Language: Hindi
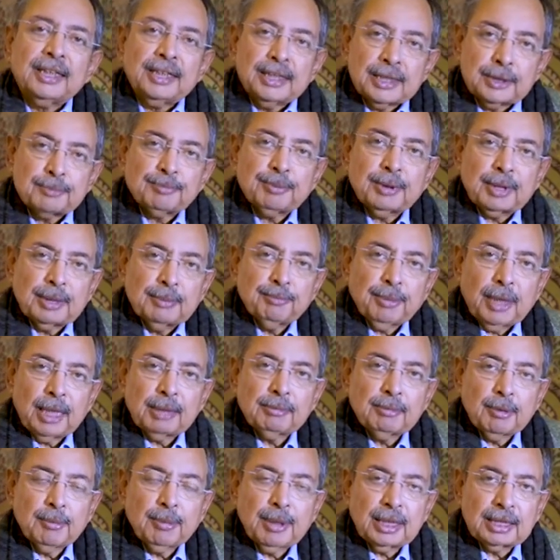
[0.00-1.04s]
इस पर हम
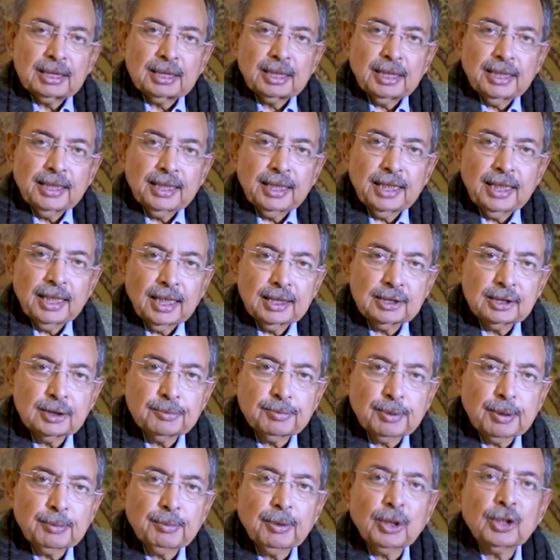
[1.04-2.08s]
बाद में बात करेंगे आज इस
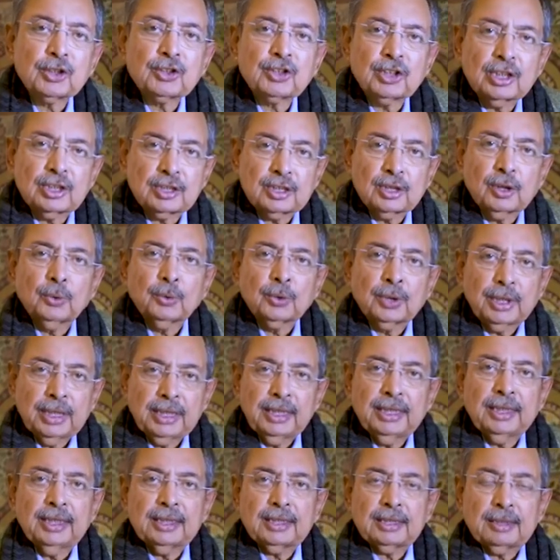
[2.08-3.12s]
पर बहुत चर्चा हो
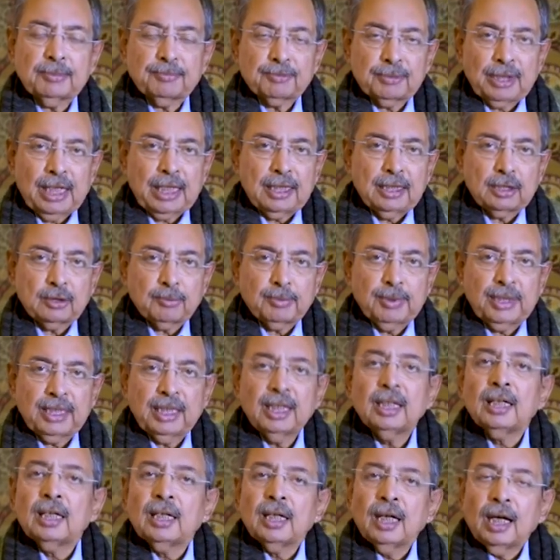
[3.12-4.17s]
रही है सब चैनल्स में
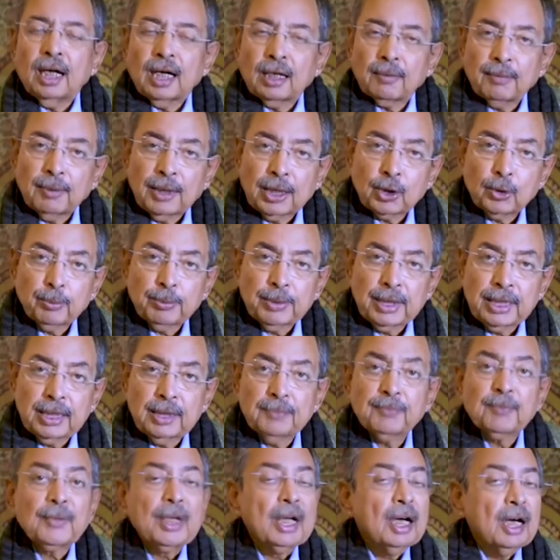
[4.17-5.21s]
अखबारों
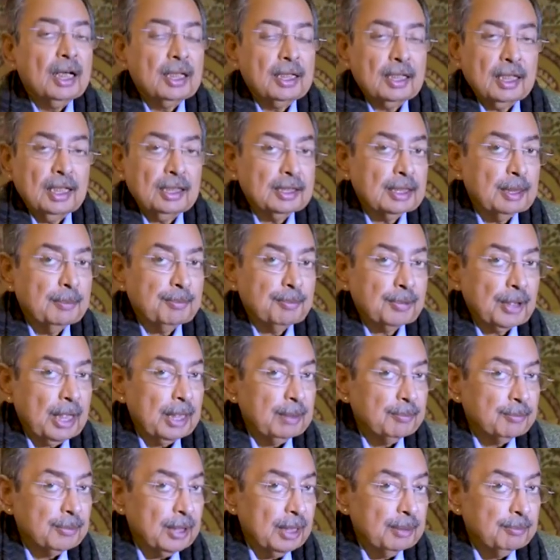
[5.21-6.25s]
में रात के
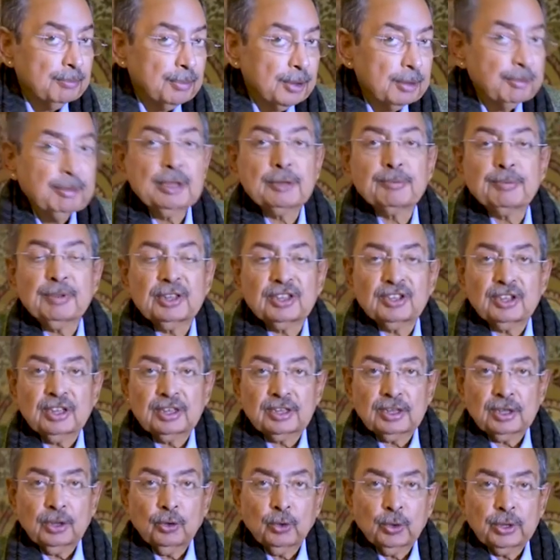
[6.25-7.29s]
प्राइम टाइम पर भी इस पर
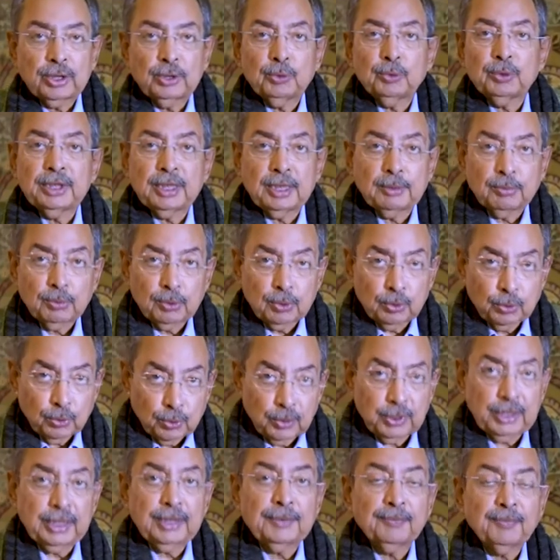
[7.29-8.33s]
चर्चा होगी उधेड़
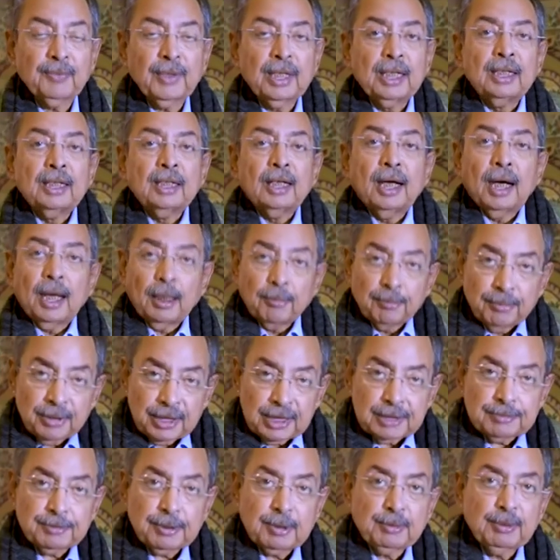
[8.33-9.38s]
होगी हम भी
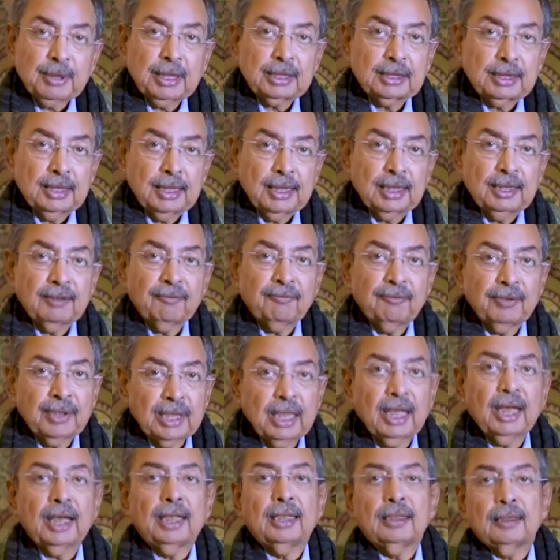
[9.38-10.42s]
इस पर बात करेंगे
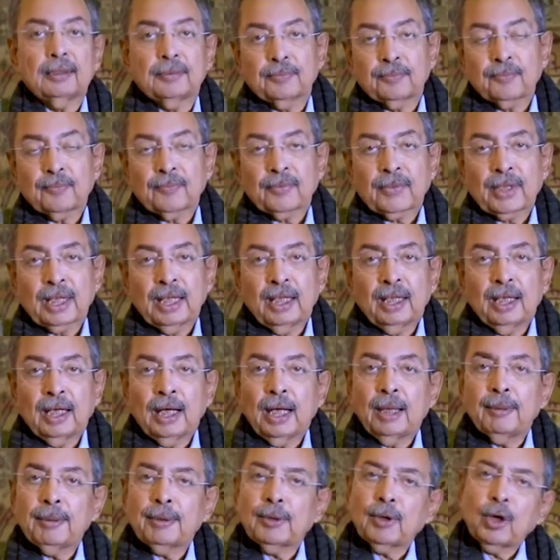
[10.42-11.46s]
फिलहाल
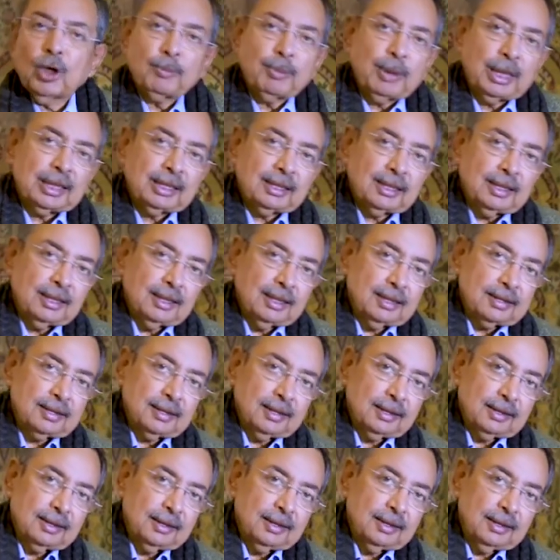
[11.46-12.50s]
हम एक और बात करना
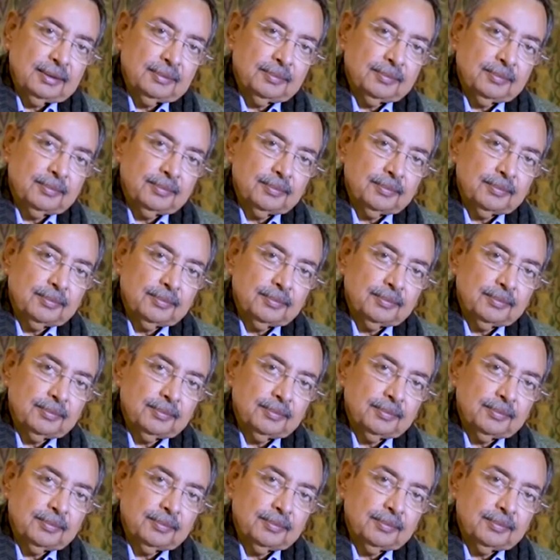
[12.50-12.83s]
चाहते हैं